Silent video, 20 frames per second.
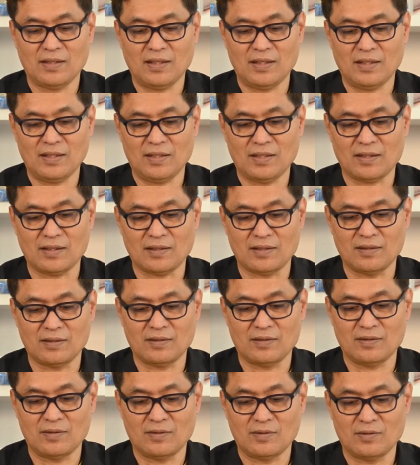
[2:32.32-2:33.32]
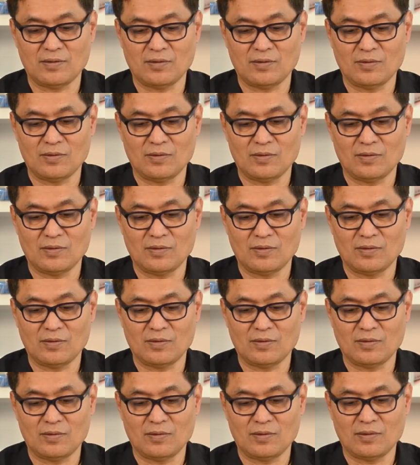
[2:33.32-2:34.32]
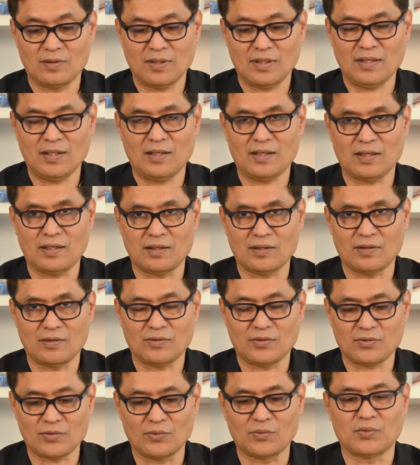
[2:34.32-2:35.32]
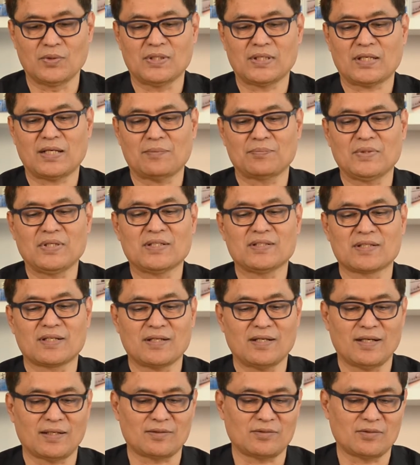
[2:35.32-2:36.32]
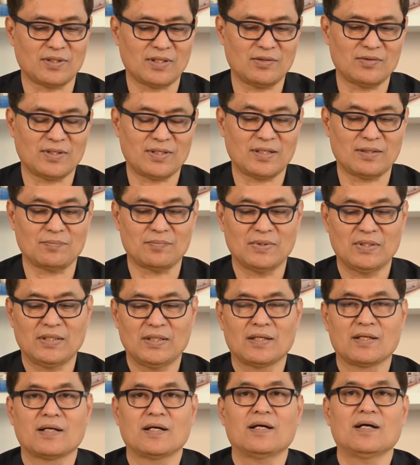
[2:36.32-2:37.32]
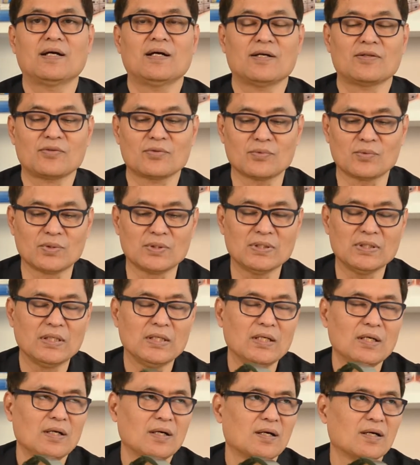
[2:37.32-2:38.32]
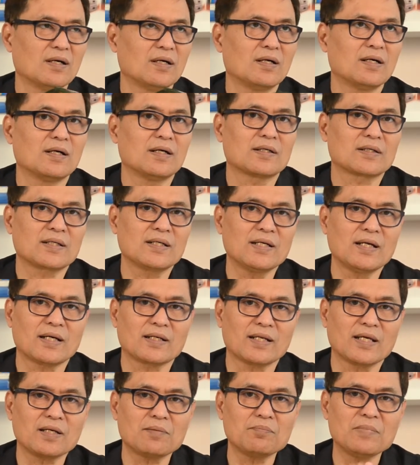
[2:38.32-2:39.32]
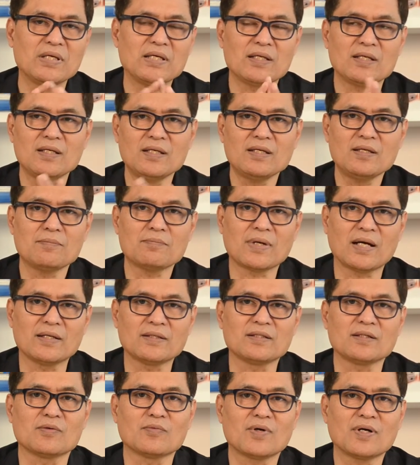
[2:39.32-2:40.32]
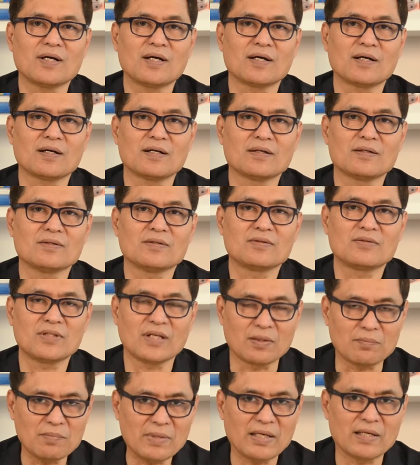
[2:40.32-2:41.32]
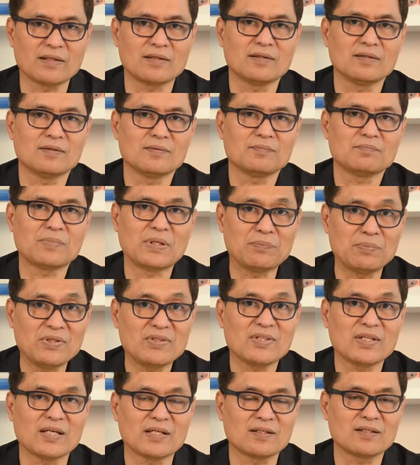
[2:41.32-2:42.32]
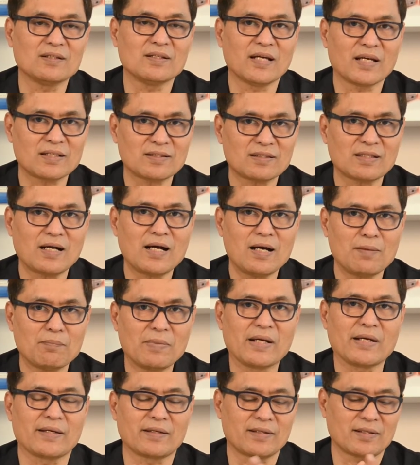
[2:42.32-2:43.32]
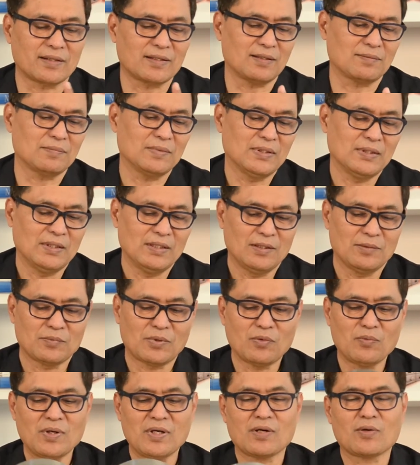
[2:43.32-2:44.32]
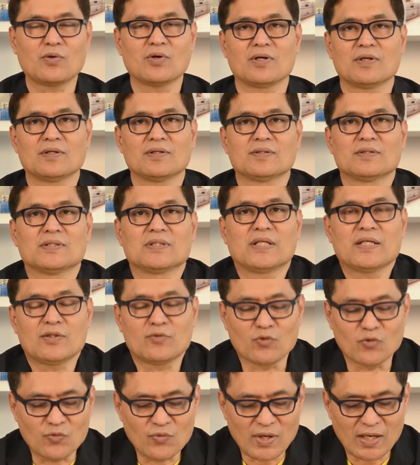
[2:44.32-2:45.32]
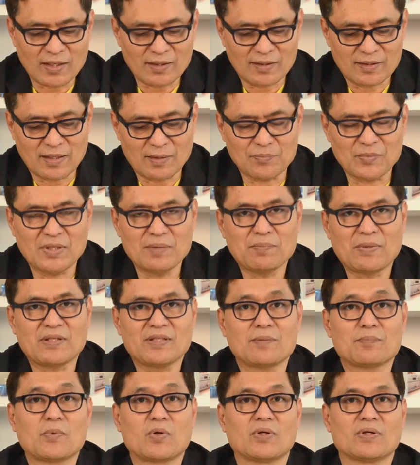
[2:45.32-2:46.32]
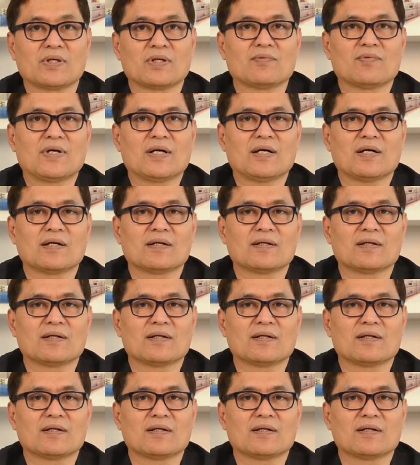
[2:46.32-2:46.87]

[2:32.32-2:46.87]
5 5 0 นะครับนี่คือรหัสของเขานะครับ550 รหัส XB นี่หมายถึงว่าเสียงเบสเป็นพิเศษ คือ Extra b r e a k นะครับ เพราะว่าคนเล่นหูฟังระดับนี้มักจะบ่นกันว่า